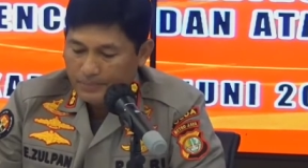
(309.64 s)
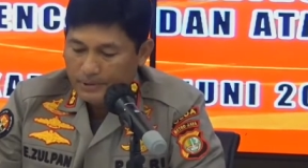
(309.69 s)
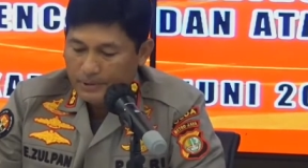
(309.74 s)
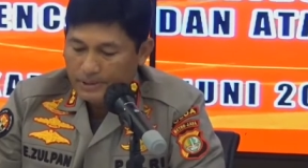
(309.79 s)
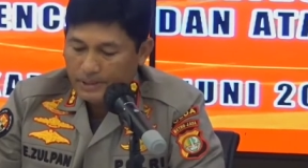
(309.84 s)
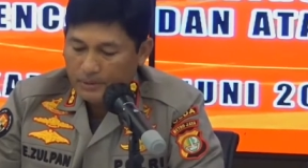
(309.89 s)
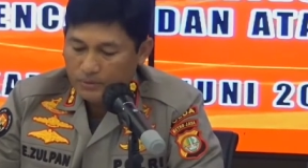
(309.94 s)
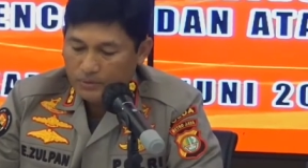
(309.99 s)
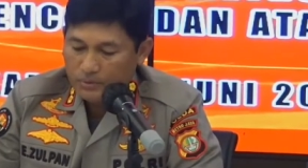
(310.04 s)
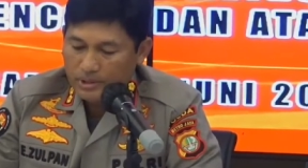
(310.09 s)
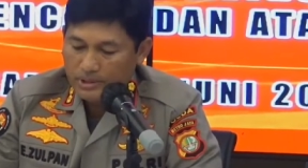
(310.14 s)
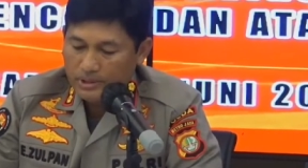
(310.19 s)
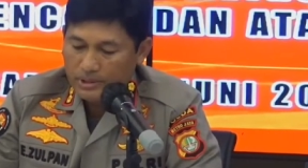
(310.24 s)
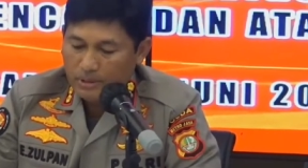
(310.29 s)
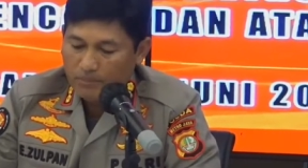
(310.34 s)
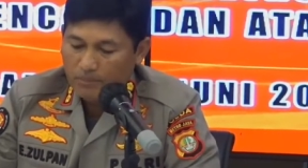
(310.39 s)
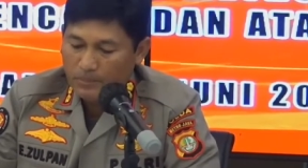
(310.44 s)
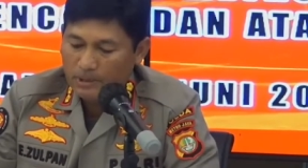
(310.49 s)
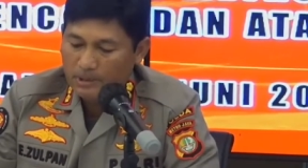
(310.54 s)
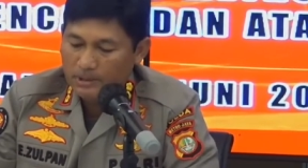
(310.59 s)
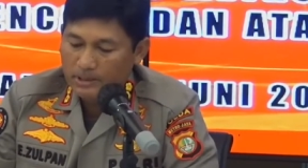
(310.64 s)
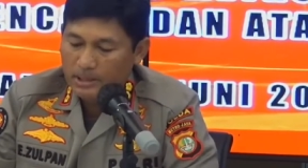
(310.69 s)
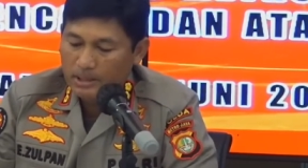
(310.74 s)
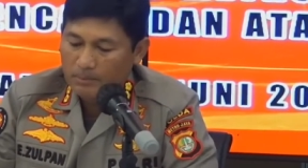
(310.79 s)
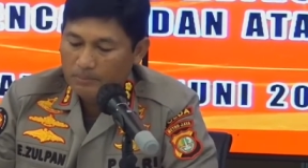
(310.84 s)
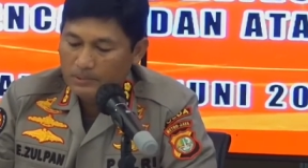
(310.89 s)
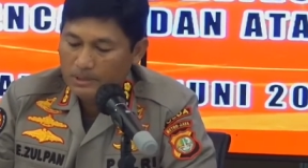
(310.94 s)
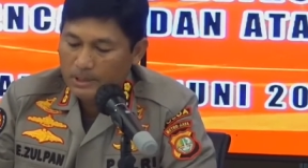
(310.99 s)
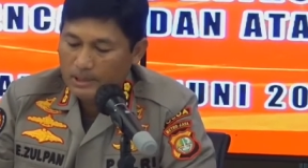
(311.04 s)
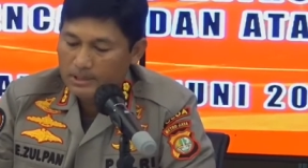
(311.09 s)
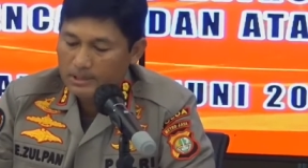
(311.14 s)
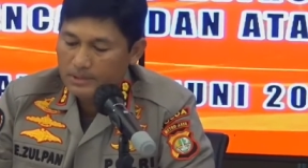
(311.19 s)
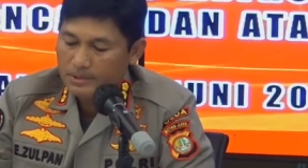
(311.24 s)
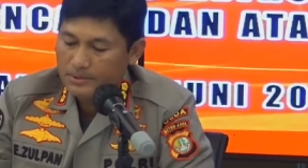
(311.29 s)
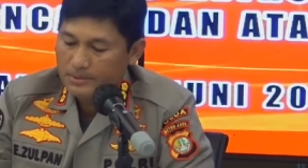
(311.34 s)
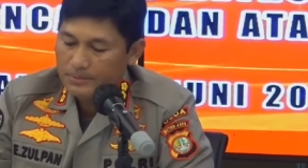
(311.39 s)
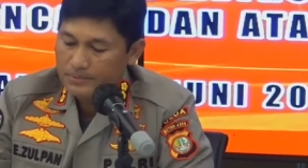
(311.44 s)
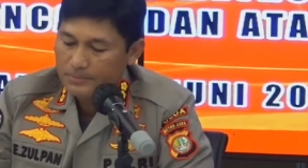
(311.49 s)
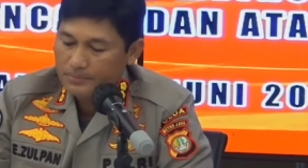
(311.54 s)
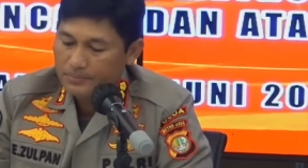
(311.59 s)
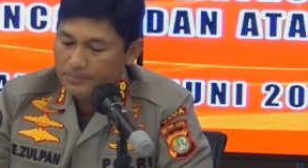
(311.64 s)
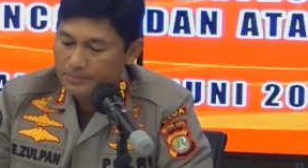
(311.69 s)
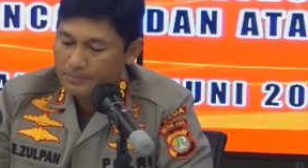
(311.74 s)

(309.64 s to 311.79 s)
yang sudah siapkan di dalam tas